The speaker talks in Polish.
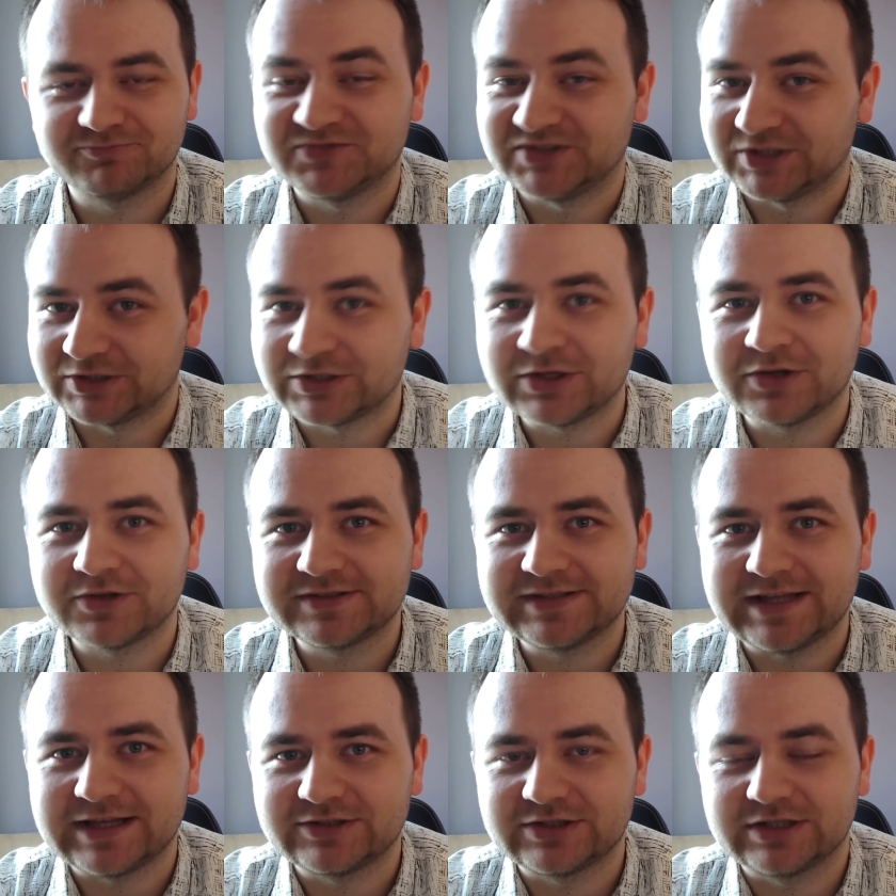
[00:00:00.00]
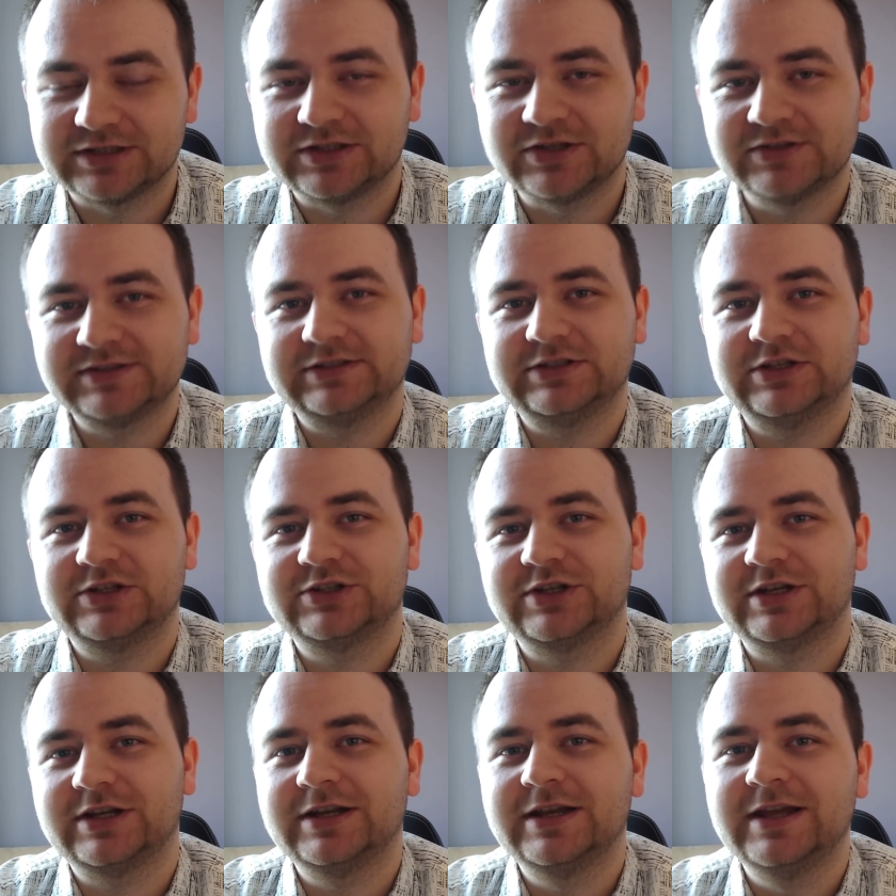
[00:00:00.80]
Co to oznacza? To oznacza,
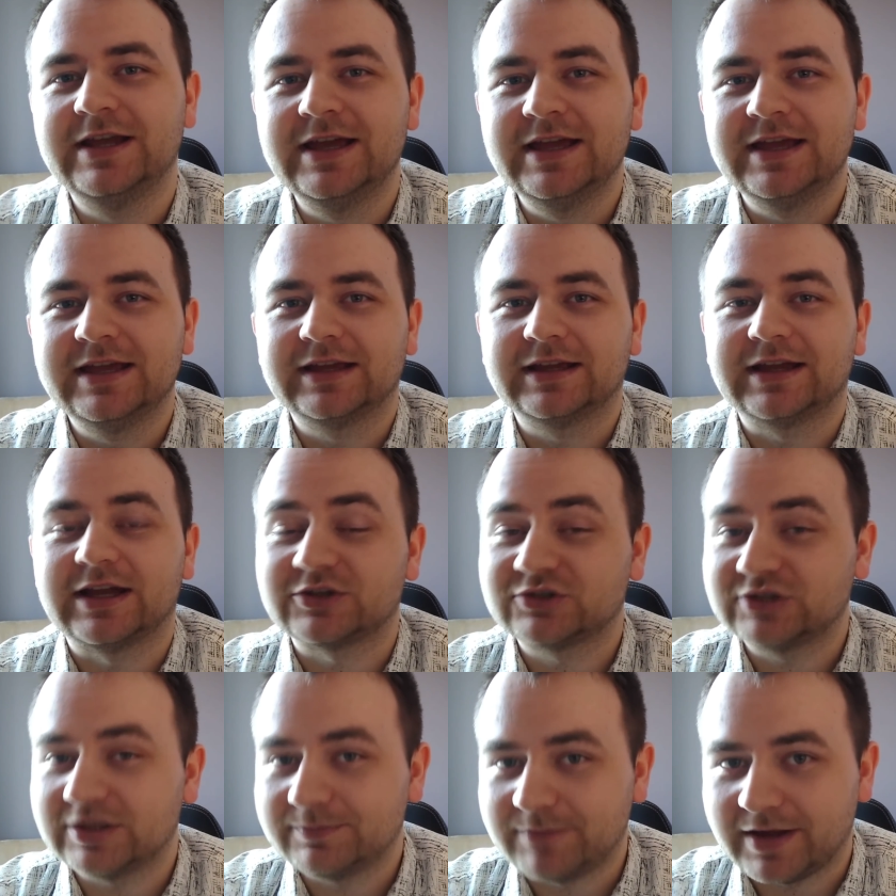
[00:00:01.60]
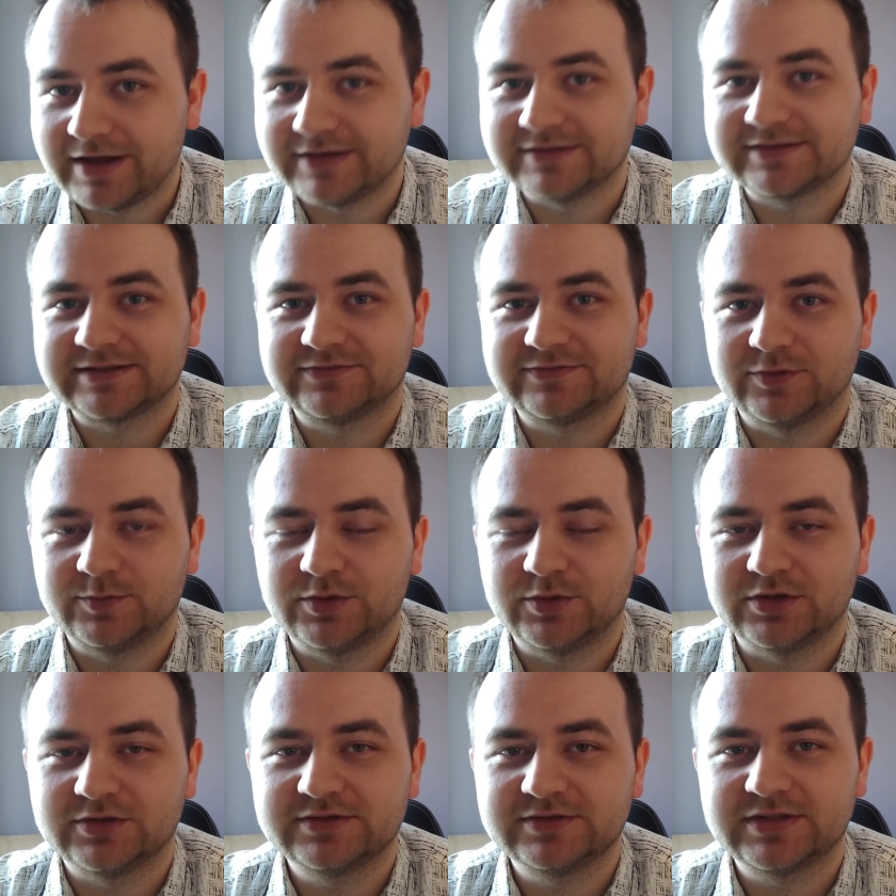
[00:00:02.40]
że każde państwo
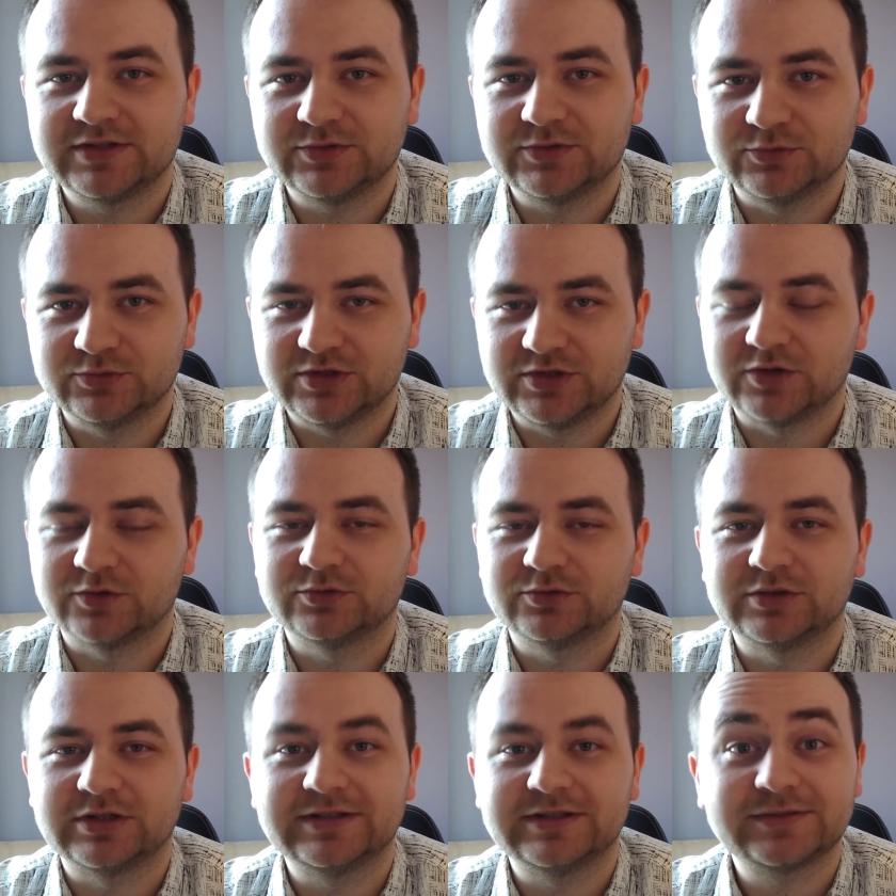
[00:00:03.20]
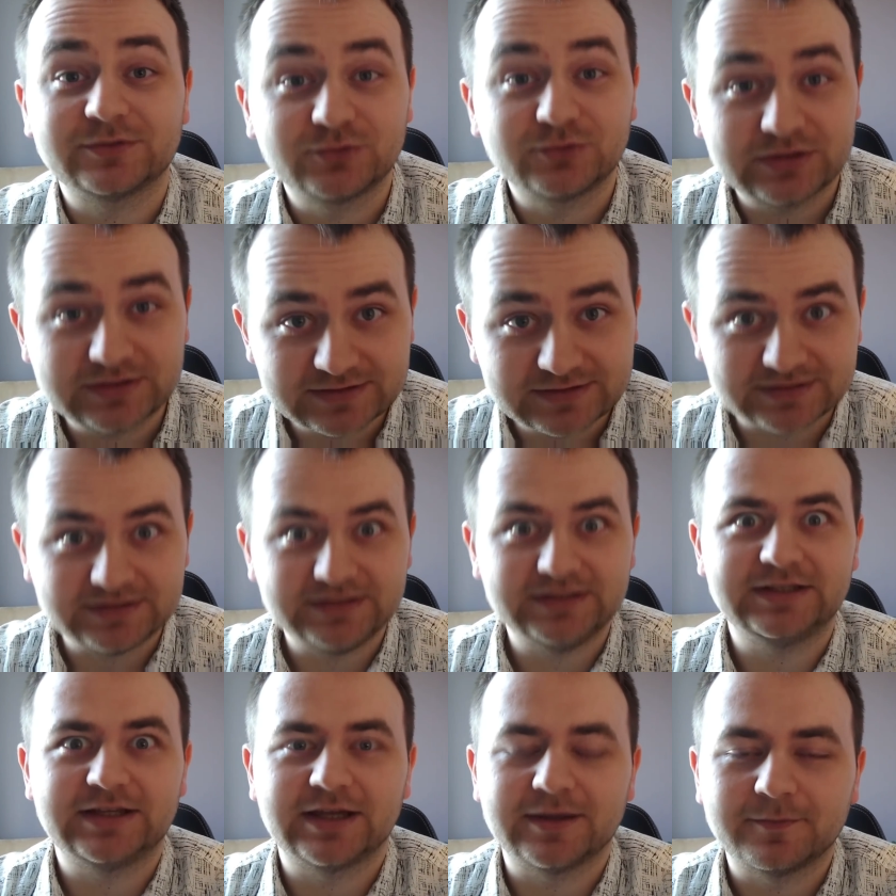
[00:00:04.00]
biorące udział, które jest
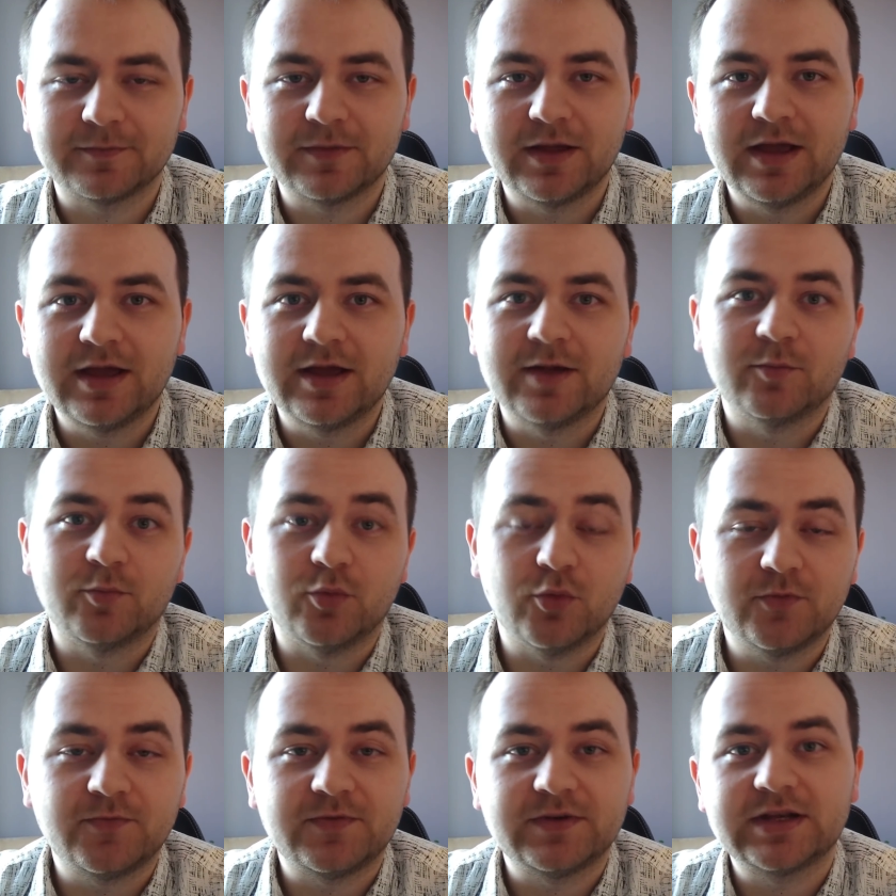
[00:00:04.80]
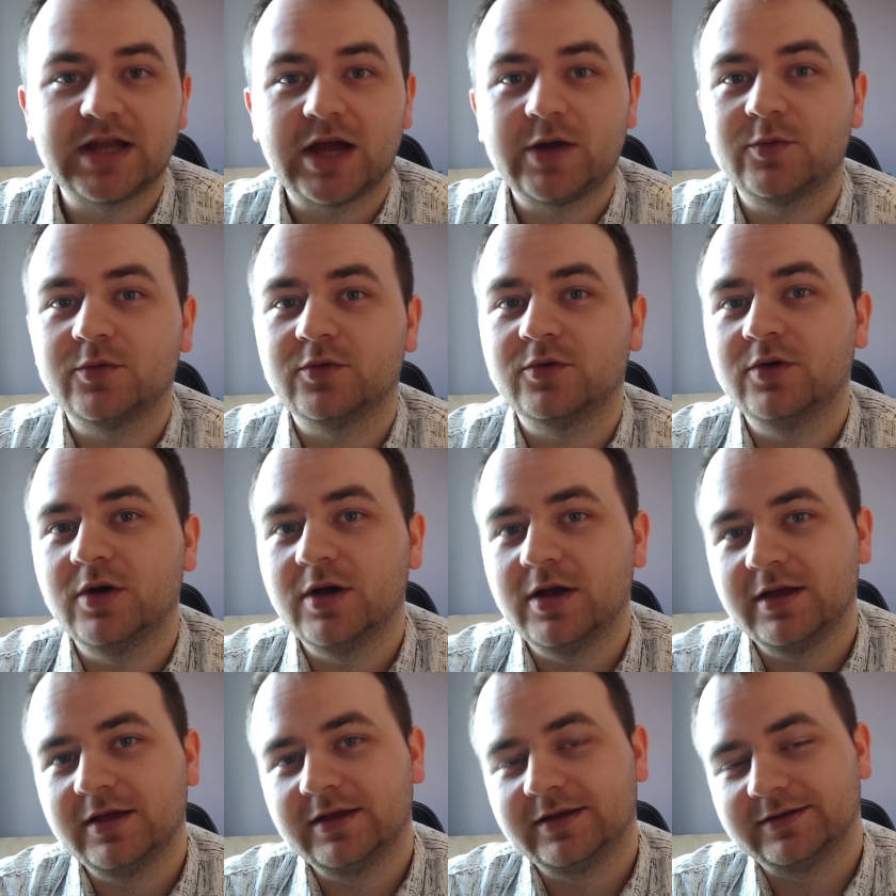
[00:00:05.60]
uczestnikiem półfinału
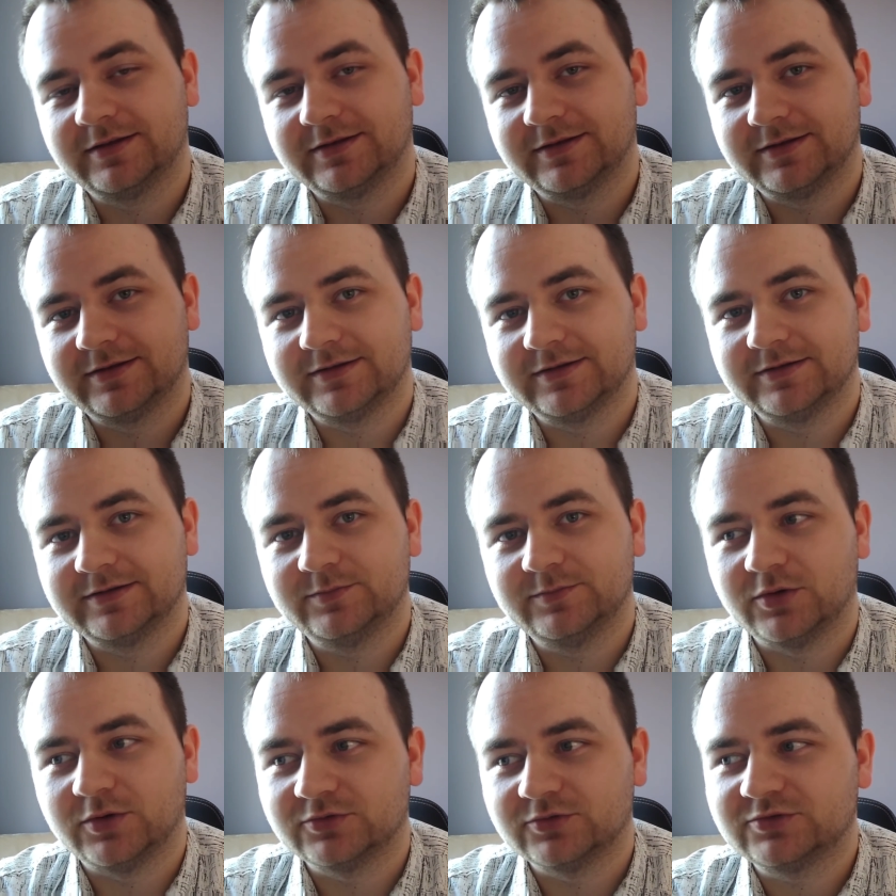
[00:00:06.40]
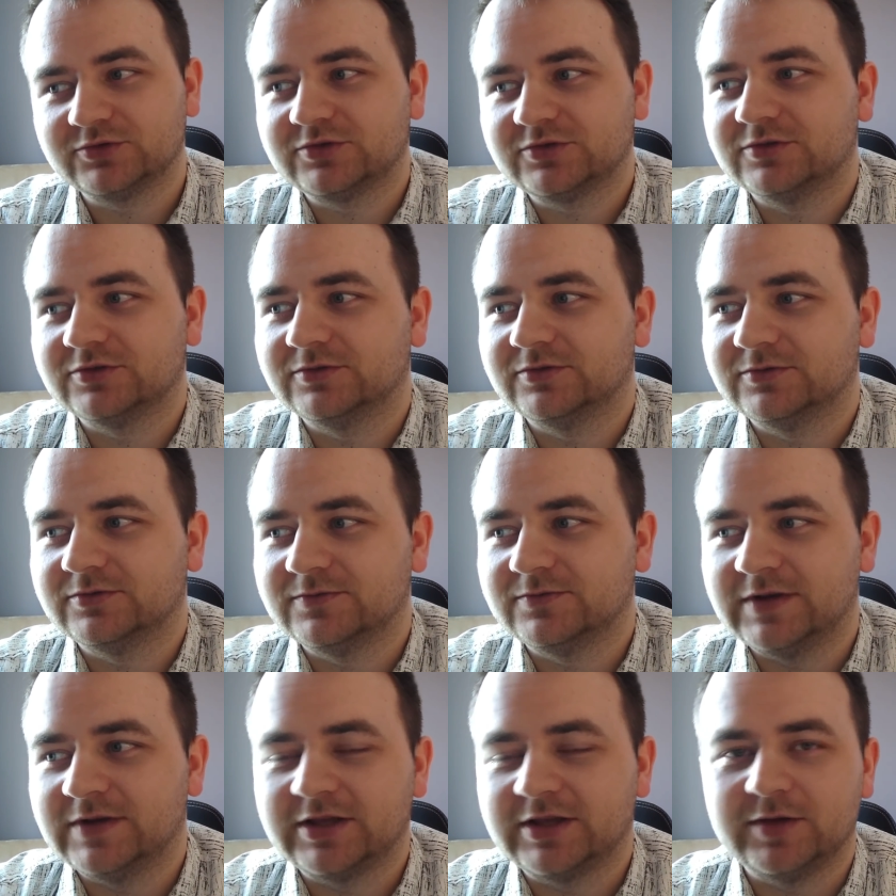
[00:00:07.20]
e, bądź e,
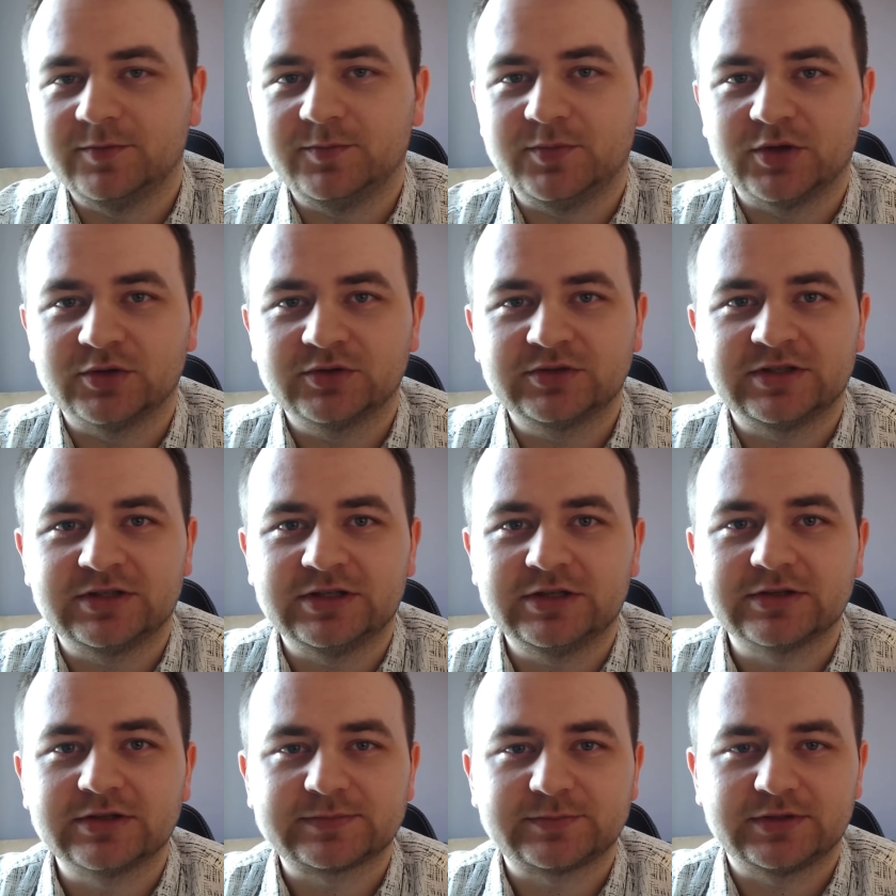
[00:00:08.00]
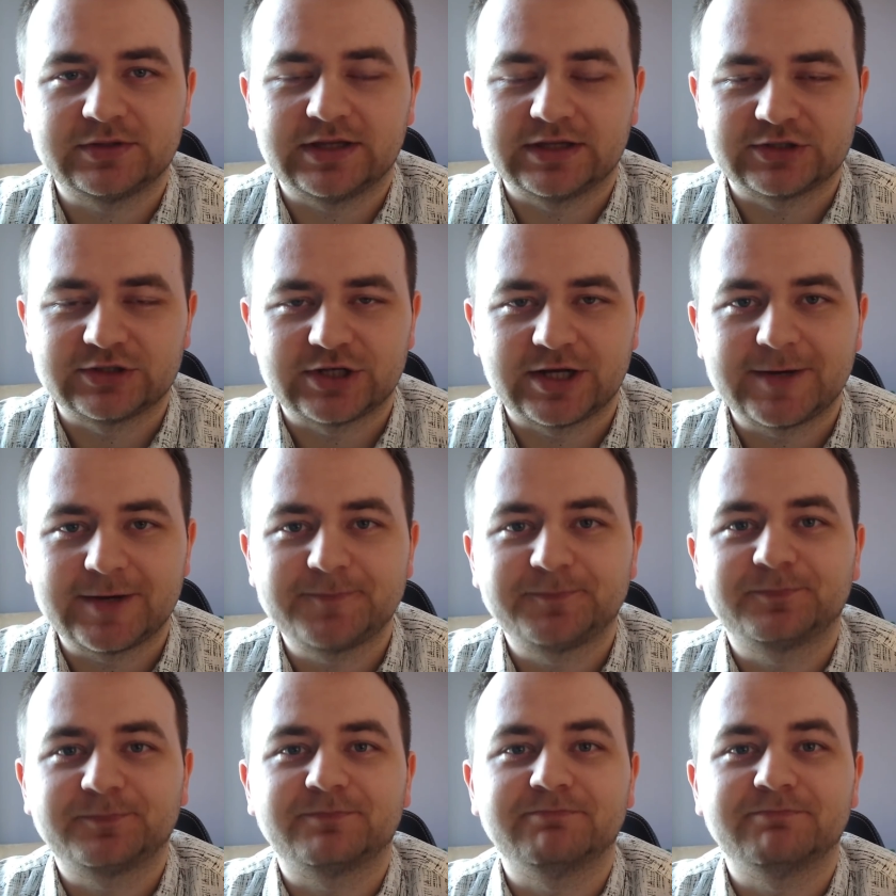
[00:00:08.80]
Wielkiej Piątki i Gospodarza,